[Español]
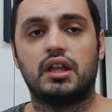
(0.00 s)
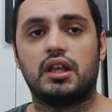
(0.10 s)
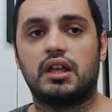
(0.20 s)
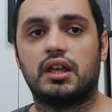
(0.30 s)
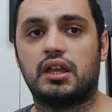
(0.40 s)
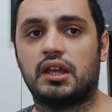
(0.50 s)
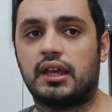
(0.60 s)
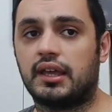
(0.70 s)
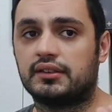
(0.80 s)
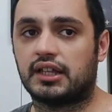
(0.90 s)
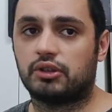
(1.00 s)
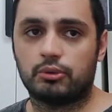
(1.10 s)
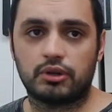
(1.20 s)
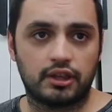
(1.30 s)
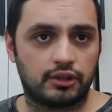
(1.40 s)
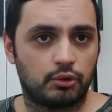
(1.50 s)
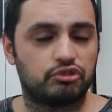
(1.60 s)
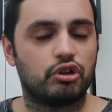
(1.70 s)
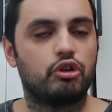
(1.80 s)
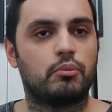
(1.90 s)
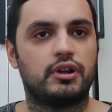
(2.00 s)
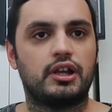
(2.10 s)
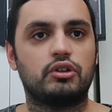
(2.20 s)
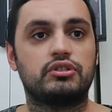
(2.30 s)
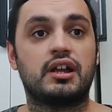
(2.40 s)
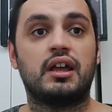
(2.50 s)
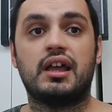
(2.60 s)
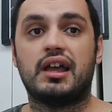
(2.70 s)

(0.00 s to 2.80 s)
eh, tanto en una distribución como en la otra.